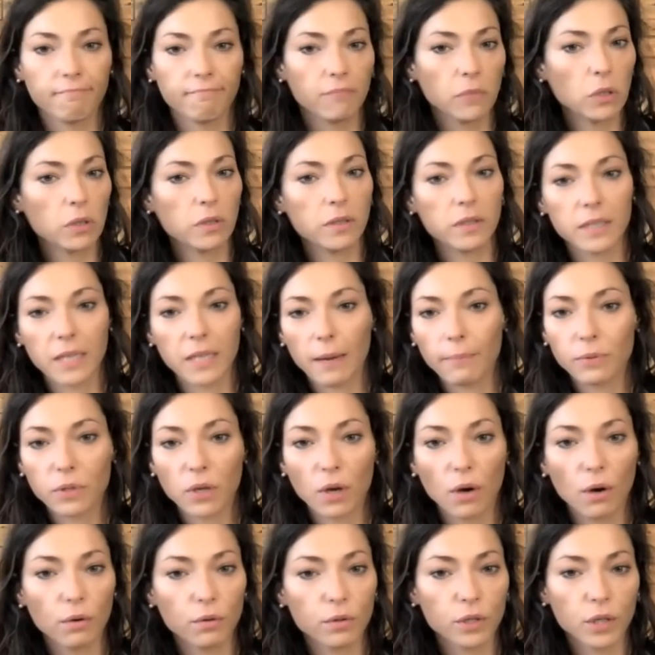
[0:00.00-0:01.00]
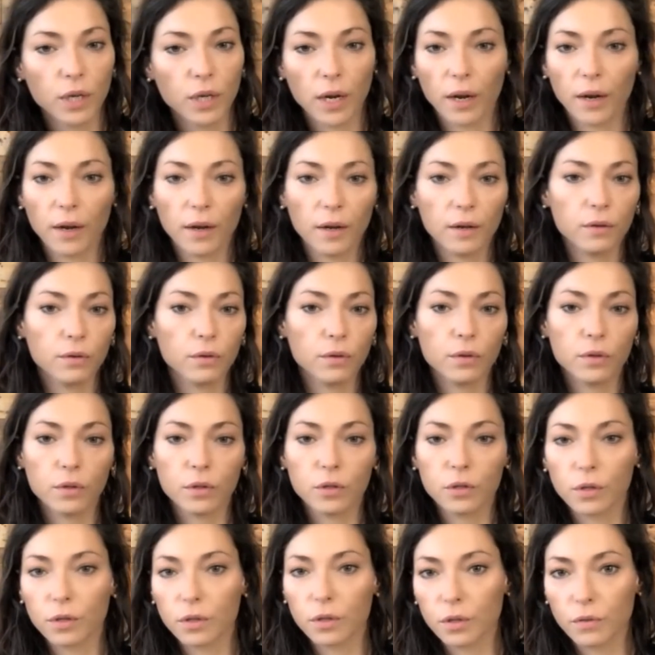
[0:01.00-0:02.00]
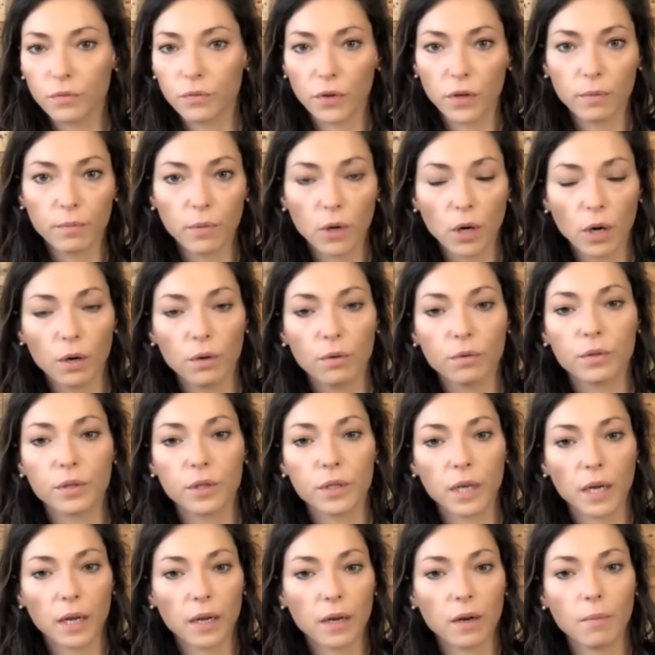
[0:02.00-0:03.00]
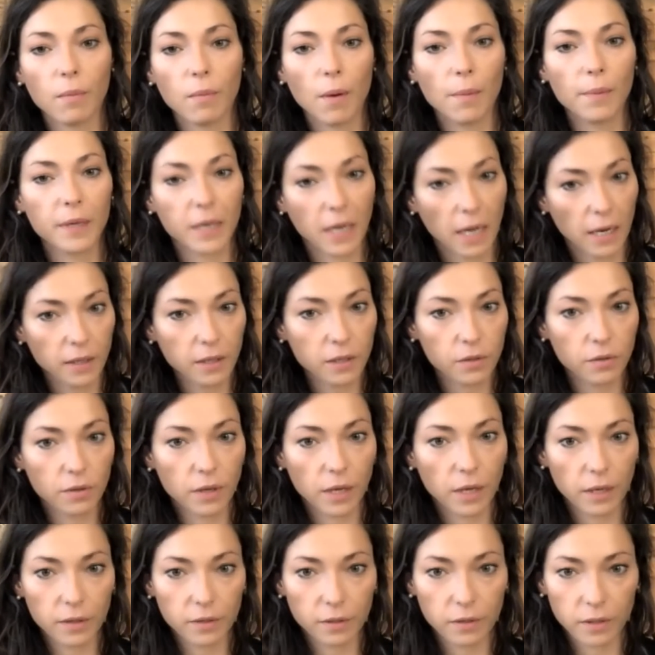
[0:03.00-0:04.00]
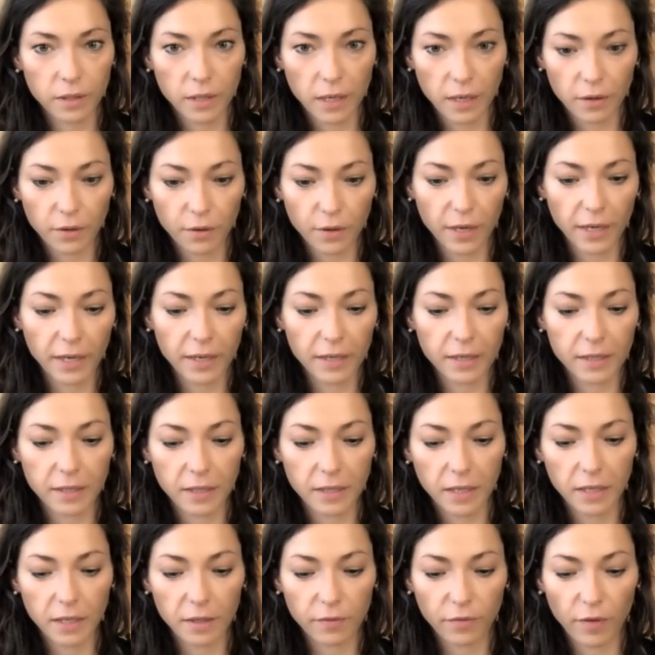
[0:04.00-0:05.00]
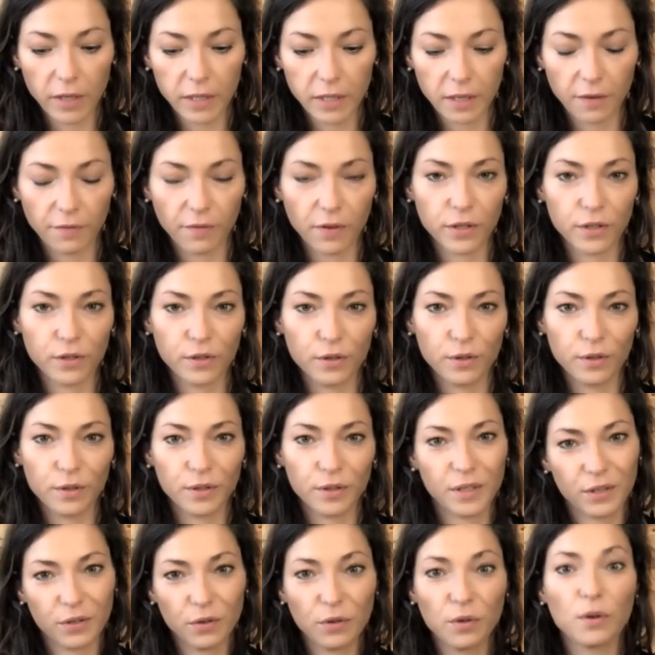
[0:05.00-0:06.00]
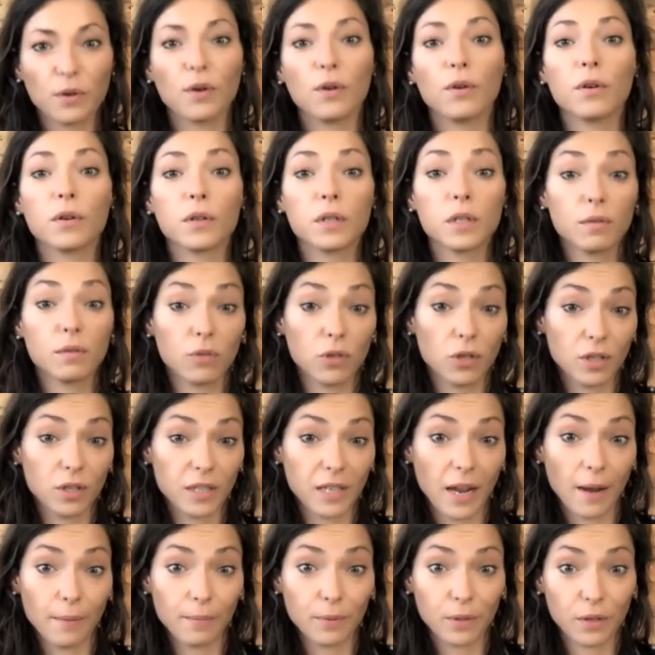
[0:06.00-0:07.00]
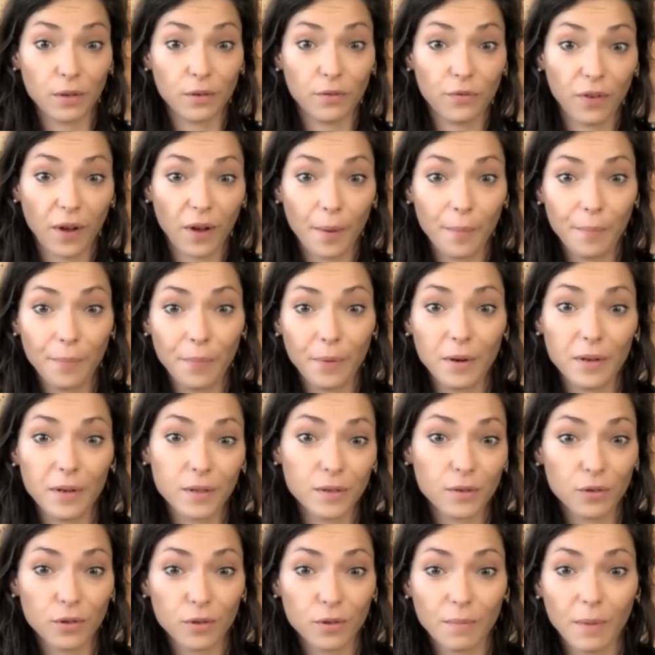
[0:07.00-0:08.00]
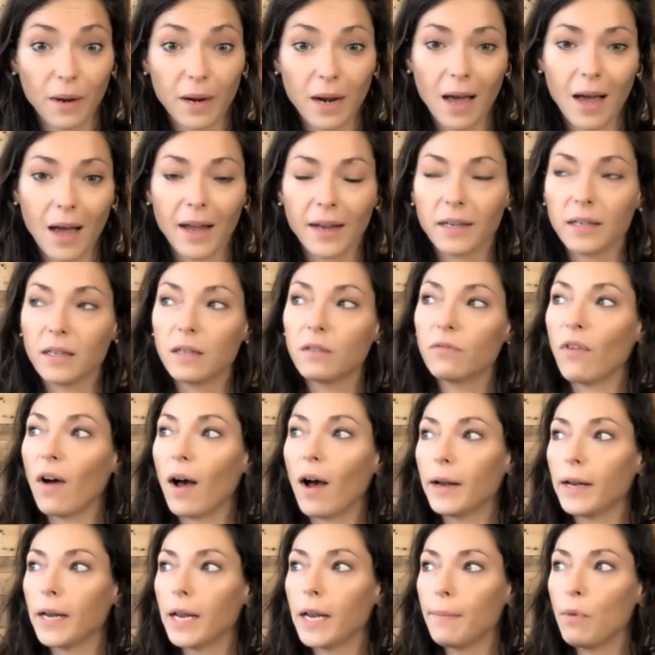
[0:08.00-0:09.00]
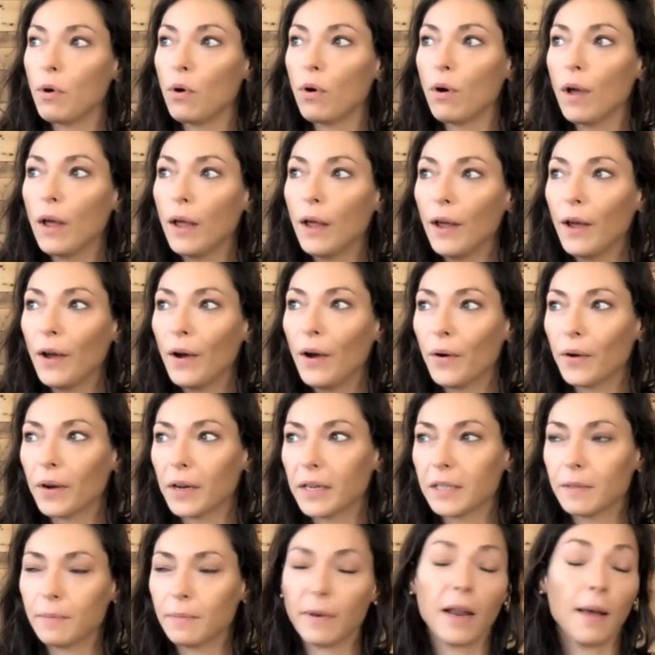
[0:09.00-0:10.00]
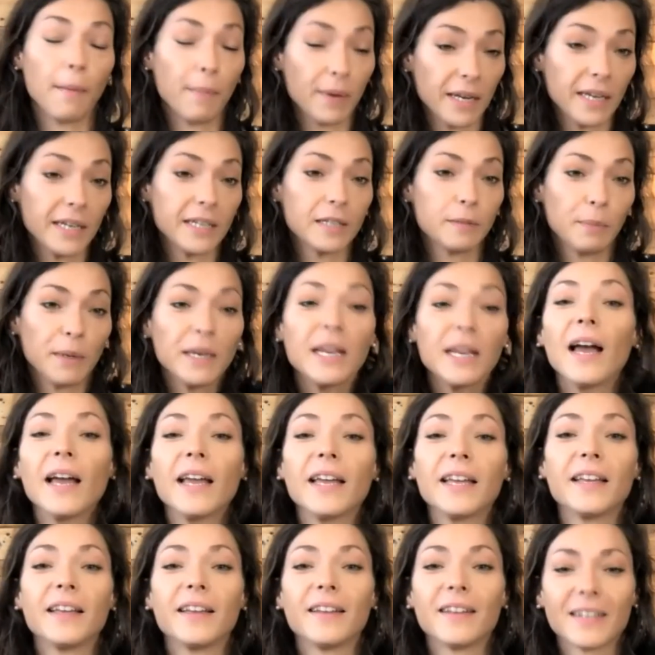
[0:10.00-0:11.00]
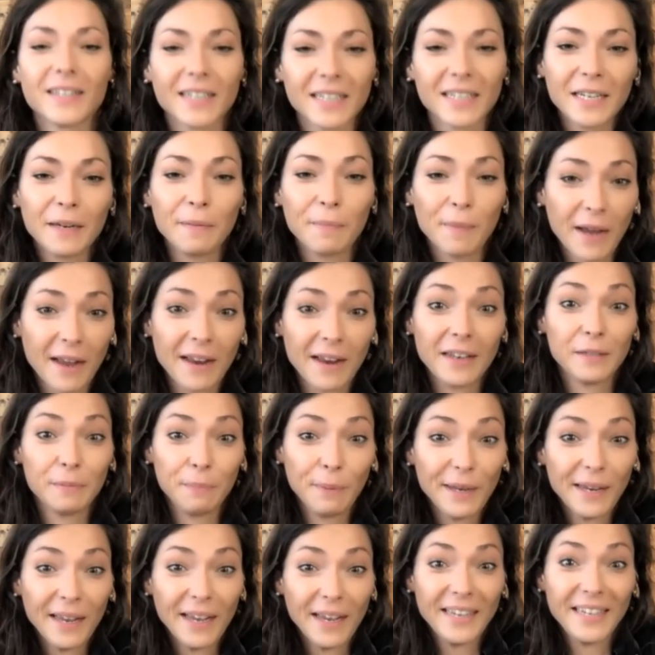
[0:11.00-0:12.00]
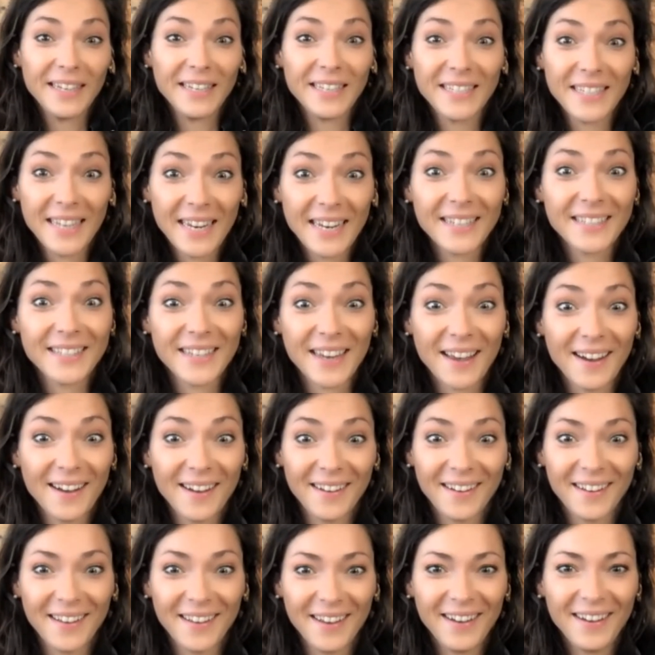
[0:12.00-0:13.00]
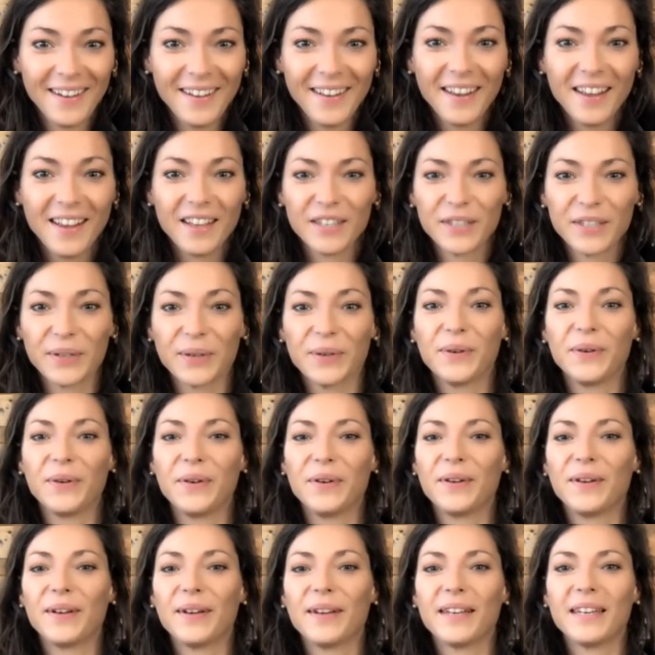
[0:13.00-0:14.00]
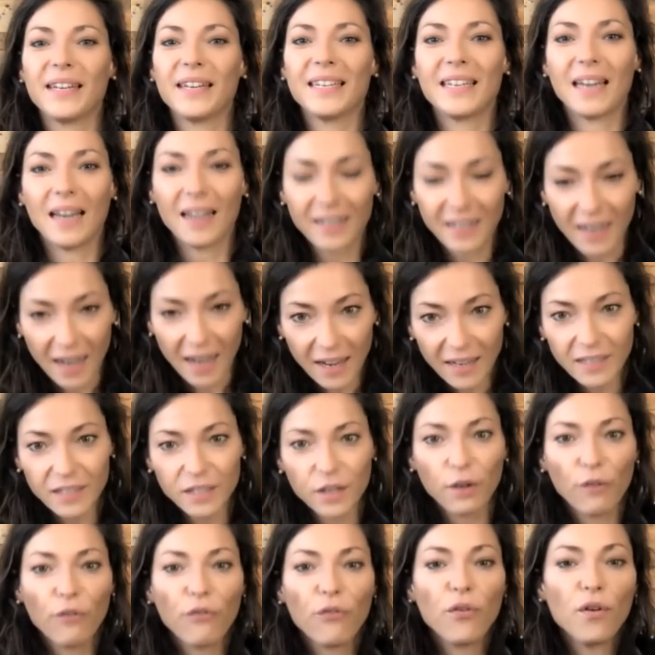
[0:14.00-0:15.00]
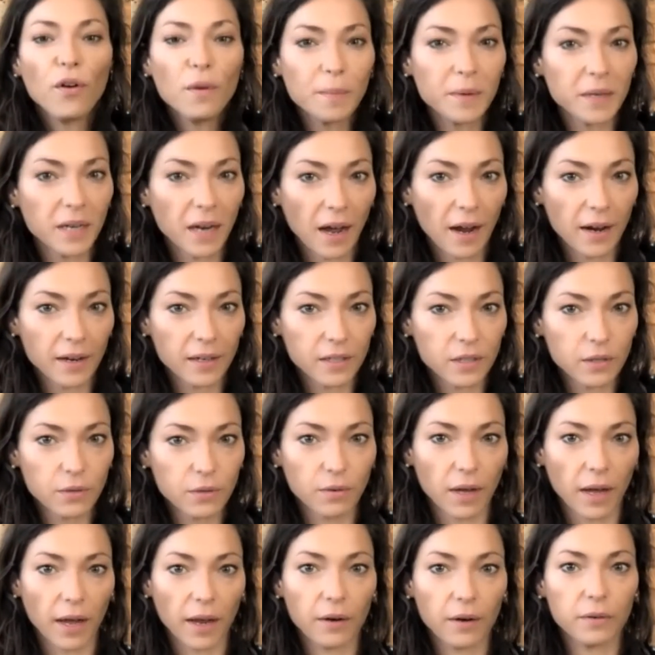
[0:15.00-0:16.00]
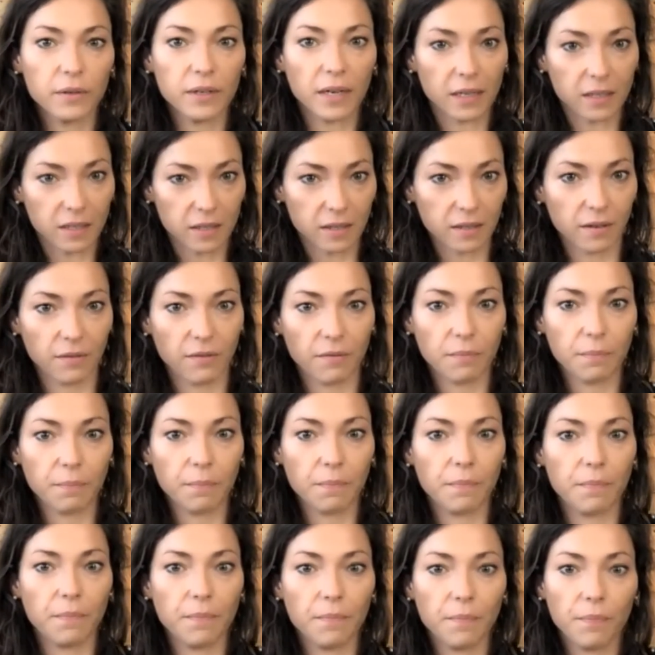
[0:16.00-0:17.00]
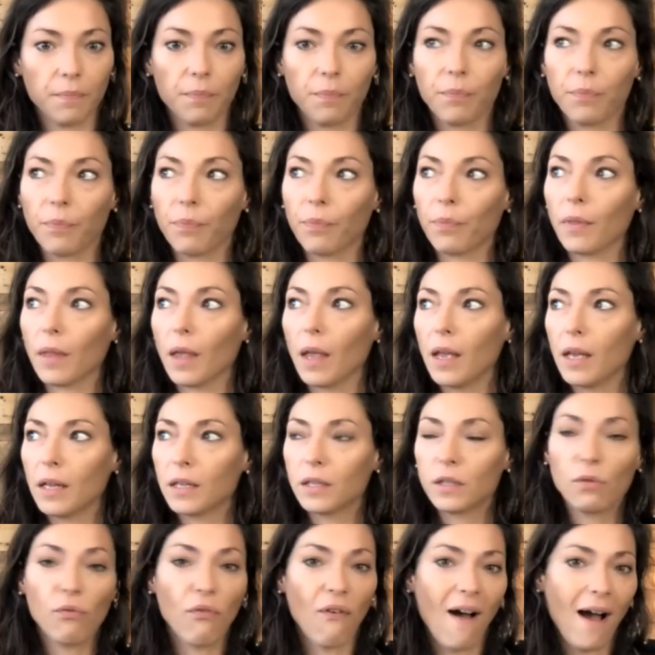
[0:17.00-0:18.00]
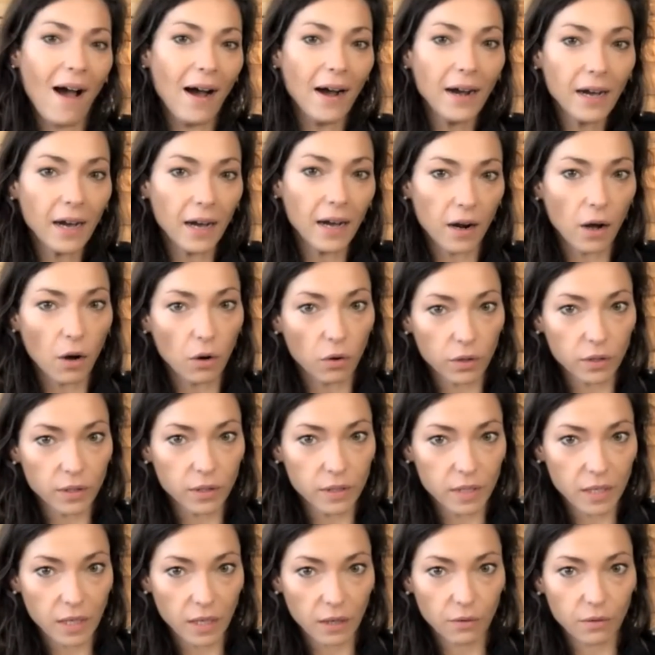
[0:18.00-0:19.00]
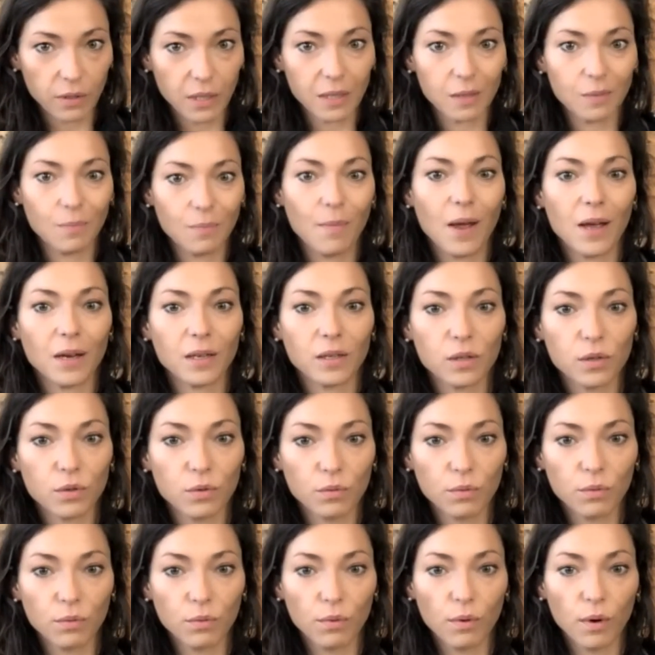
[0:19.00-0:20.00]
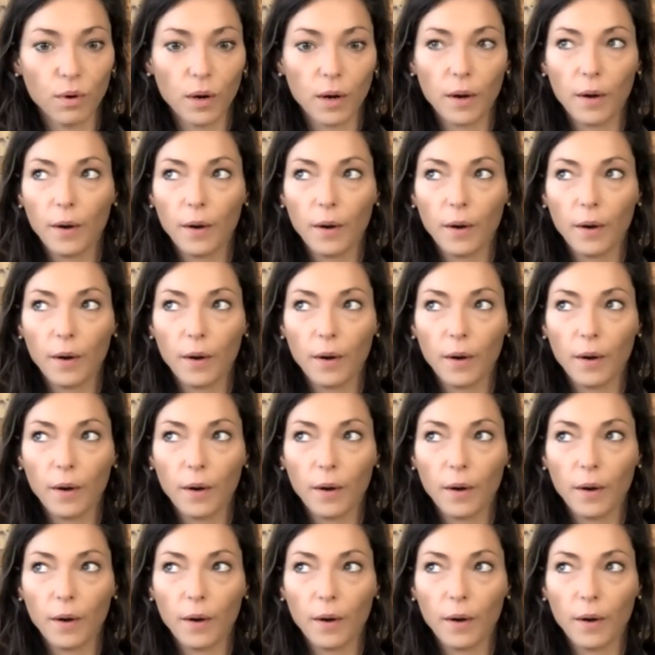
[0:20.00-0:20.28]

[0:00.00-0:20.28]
durch ein Selbstcoaching, durch Unterstützung von einem Coach da nochmal mit ranzugehen, zu sagen, okay, da sehe ich was, da war so eine, so eine, Lücke zwischen Selbst und Fremdbild, zwischen meiner eigenen Wahrnehmung. Und dann sieht man, ja, aber nee, das bin ja ich, das erzählt mir keiner, das bin ja ich, ich sehe es ja. ja? So, und da, da ins Gefühl mit reinzugehen und das mh, hm, zu verankern auch in sich und das mehr zu,